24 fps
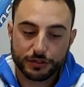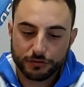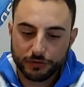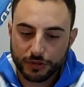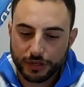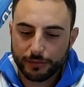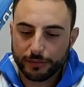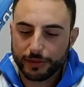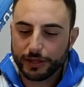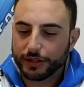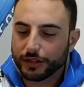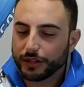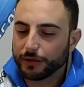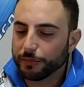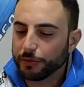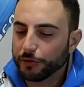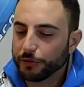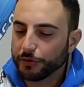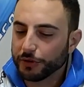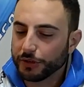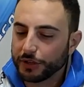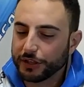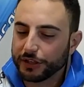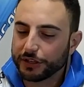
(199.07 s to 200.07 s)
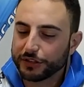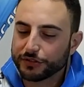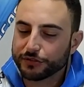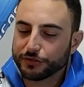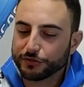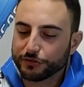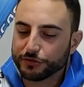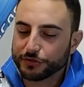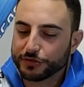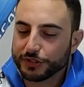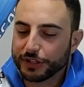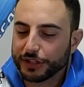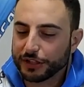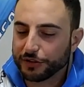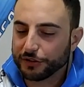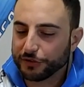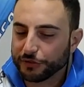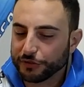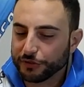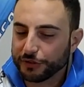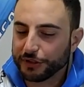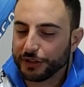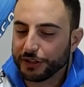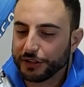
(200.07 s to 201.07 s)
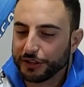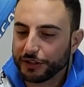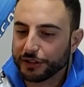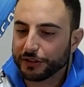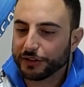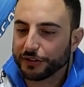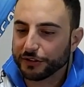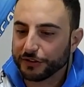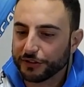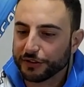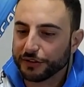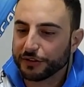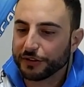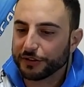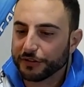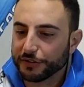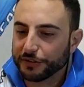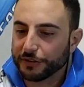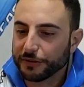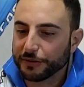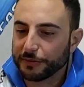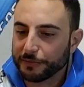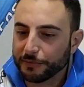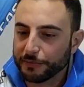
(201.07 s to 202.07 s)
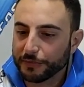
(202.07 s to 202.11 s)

sicuramente poi sono stati eh,